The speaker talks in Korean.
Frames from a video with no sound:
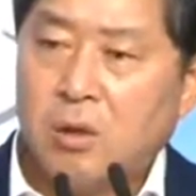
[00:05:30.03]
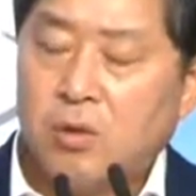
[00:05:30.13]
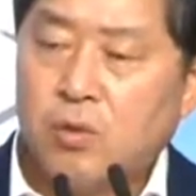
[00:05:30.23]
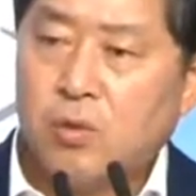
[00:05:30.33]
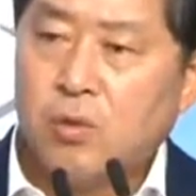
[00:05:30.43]

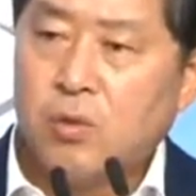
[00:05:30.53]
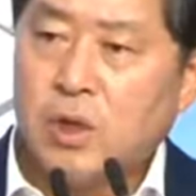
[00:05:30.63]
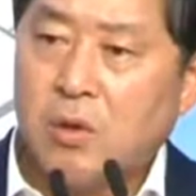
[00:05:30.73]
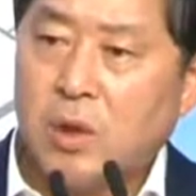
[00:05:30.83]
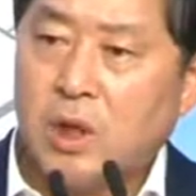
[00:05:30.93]
육군
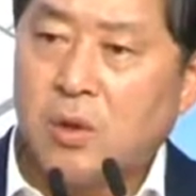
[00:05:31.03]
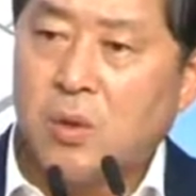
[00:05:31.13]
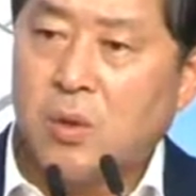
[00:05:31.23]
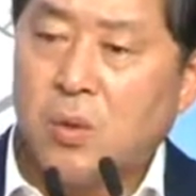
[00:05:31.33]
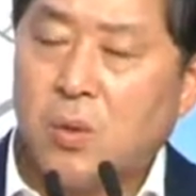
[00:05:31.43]

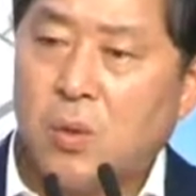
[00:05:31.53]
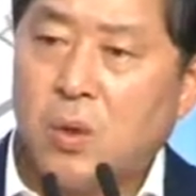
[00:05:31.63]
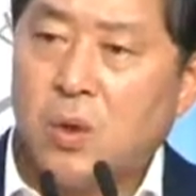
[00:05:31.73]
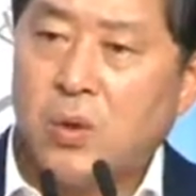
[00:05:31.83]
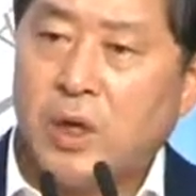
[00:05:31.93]

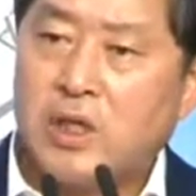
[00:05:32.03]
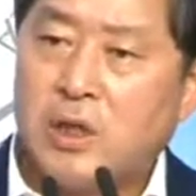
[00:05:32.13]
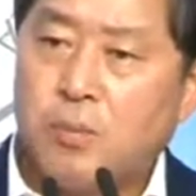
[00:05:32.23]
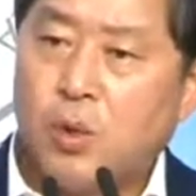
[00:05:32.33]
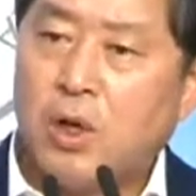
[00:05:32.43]

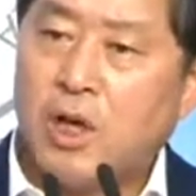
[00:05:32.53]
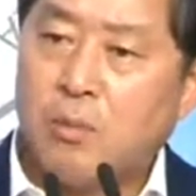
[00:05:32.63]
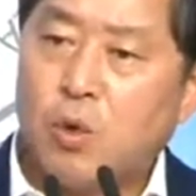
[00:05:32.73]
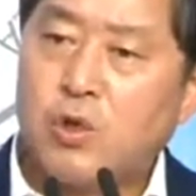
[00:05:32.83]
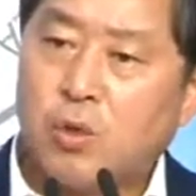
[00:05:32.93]
사관학교의그 본래의
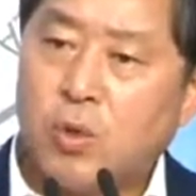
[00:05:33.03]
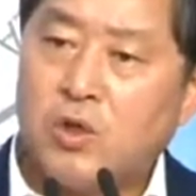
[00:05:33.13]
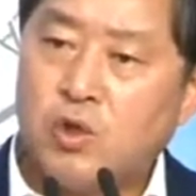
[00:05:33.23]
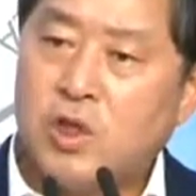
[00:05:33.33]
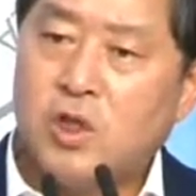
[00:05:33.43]
목적과
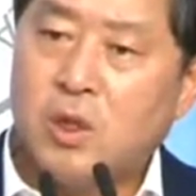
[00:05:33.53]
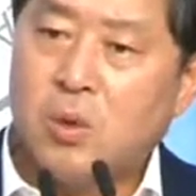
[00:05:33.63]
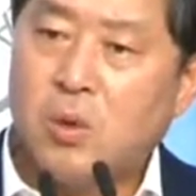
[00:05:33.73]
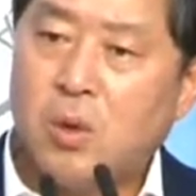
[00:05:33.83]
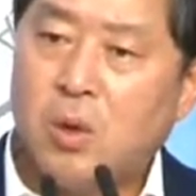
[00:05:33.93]

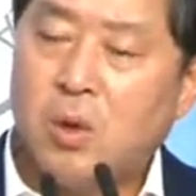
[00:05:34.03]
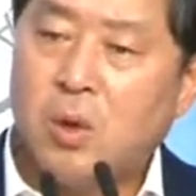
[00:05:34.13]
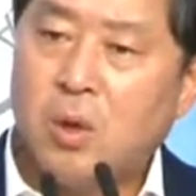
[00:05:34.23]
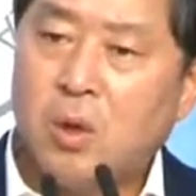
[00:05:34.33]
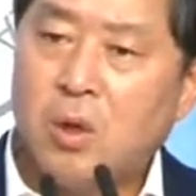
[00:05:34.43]
취지대로
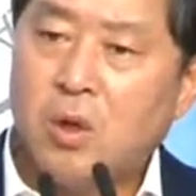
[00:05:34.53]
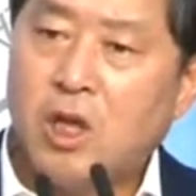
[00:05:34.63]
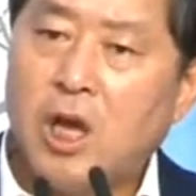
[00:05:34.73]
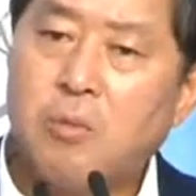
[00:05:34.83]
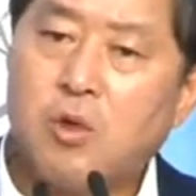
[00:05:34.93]

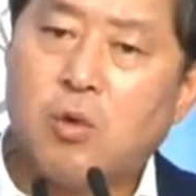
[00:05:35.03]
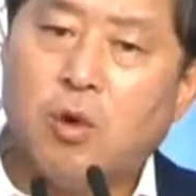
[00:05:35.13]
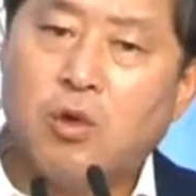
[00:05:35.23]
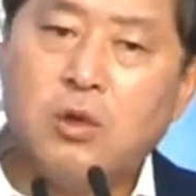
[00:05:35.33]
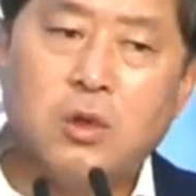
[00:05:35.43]
대한민국
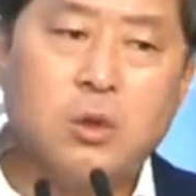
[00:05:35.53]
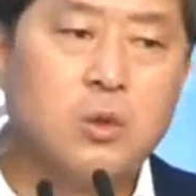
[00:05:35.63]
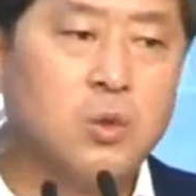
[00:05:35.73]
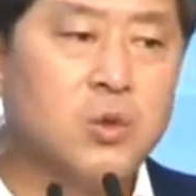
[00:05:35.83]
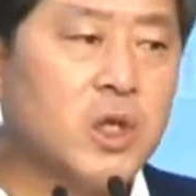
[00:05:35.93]
어느
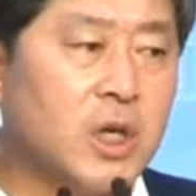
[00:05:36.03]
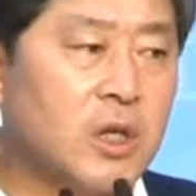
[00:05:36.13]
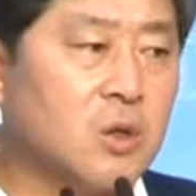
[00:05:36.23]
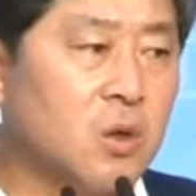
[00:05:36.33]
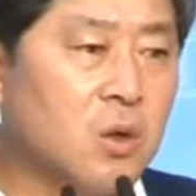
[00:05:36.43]
도시에
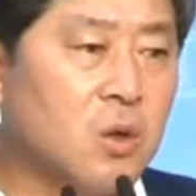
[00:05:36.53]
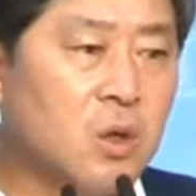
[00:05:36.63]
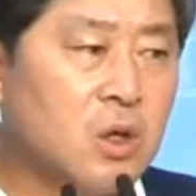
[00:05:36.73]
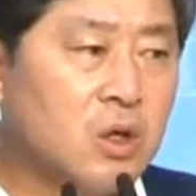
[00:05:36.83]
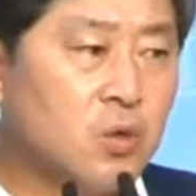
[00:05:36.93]
가서
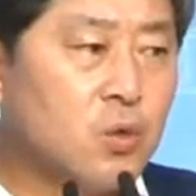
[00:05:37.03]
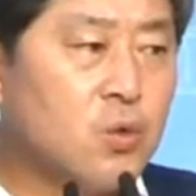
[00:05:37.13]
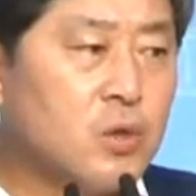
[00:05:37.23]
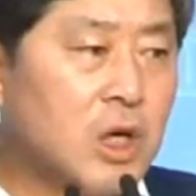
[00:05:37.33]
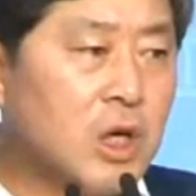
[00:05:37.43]

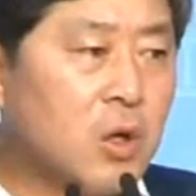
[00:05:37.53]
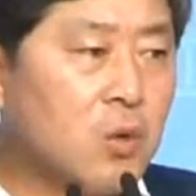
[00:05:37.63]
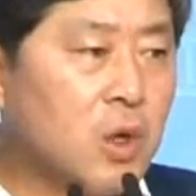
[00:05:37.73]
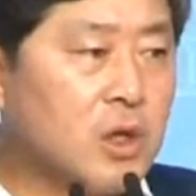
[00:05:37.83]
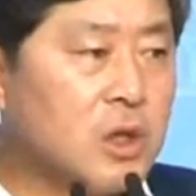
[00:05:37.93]
육군
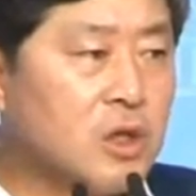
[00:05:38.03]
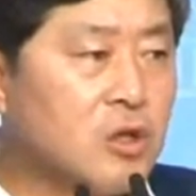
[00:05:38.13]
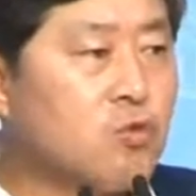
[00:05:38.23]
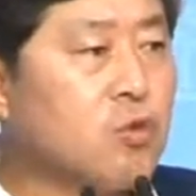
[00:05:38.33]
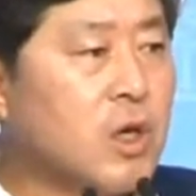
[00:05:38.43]
사관학교
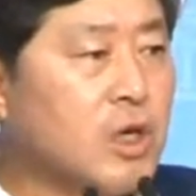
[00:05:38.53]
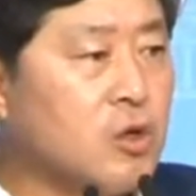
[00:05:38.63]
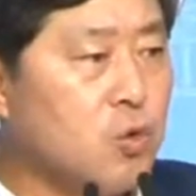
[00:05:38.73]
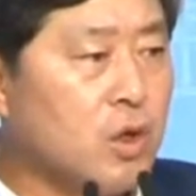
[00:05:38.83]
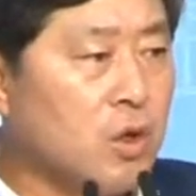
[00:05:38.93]
학생들을
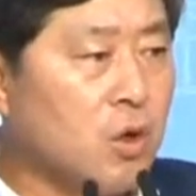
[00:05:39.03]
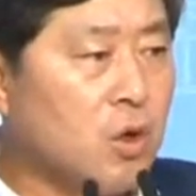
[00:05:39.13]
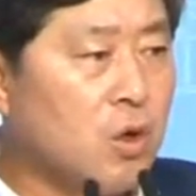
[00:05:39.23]
국가를 위해서